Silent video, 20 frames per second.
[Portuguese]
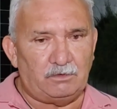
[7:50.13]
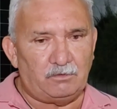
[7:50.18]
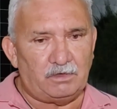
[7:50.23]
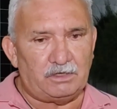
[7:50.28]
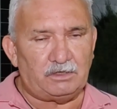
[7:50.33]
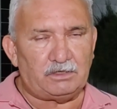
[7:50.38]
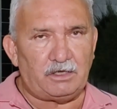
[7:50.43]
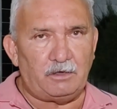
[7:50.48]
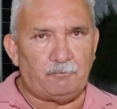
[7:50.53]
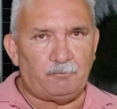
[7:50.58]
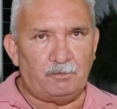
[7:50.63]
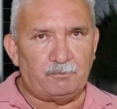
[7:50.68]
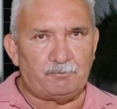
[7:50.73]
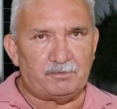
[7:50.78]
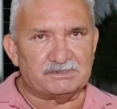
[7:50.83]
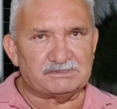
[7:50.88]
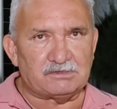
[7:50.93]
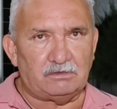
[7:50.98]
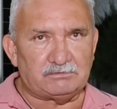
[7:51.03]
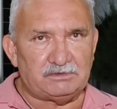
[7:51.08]
Agora, é, o
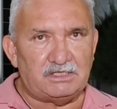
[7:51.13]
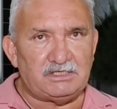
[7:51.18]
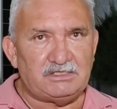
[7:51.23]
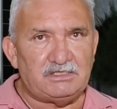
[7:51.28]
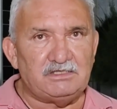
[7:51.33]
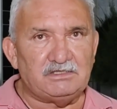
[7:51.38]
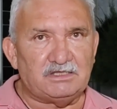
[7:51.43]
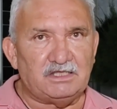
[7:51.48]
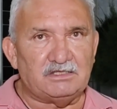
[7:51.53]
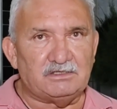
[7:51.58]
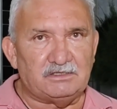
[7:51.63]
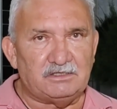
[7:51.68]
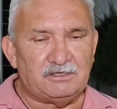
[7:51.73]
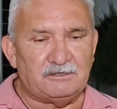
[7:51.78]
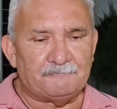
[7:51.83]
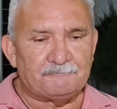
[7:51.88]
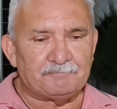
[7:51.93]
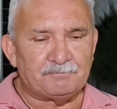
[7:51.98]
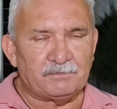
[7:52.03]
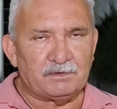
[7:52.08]
pessoal tem que
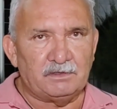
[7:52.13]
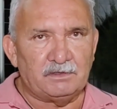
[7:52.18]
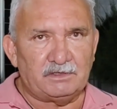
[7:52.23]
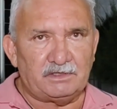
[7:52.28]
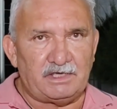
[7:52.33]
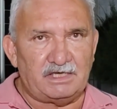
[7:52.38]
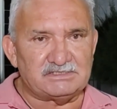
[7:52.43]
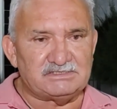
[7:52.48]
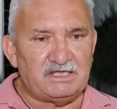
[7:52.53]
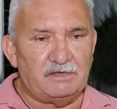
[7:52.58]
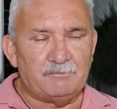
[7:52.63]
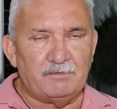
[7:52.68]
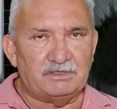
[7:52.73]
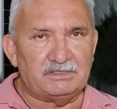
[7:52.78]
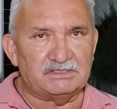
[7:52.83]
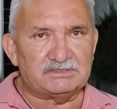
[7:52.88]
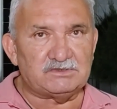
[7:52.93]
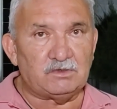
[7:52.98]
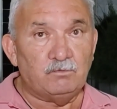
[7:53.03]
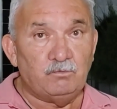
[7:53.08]
entender que as
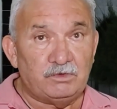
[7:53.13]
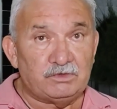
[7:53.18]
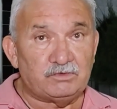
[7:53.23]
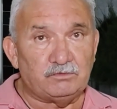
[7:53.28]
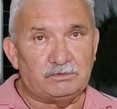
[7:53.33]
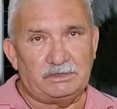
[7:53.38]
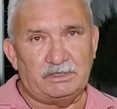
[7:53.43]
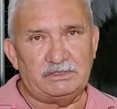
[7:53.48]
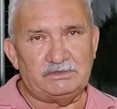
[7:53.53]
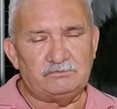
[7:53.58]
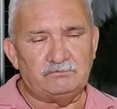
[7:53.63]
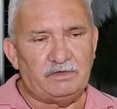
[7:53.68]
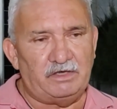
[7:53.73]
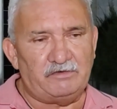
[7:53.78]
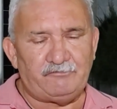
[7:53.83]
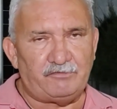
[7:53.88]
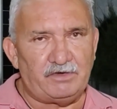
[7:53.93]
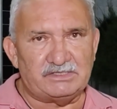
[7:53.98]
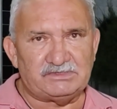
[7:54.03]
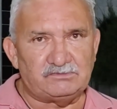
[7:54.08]
demandas são muito grandes, não
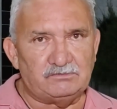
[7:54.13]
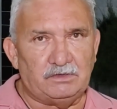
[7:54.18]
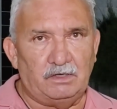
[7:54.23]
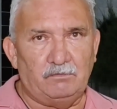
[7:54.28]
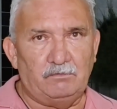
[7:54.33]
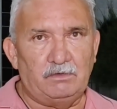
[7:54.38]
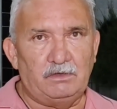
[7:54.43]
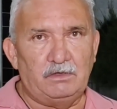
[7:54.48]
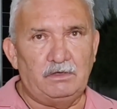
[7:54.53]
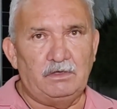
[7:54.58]
é fácil não.